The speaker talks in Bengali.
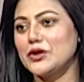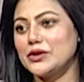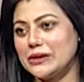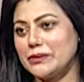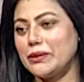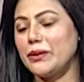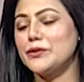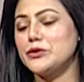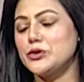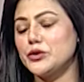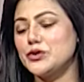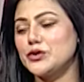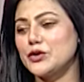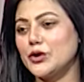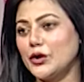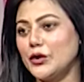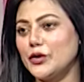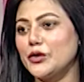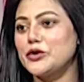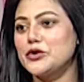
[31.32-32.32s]
যেভাবে চুজ
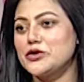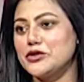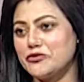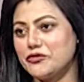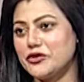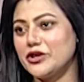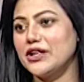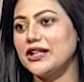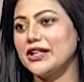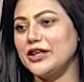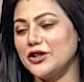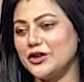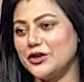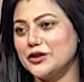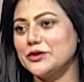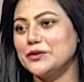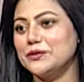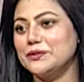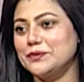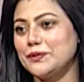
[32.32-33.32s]
করো একটু ডিফারেন্টলি করো
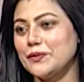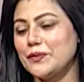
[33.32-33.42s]
যেমন আমার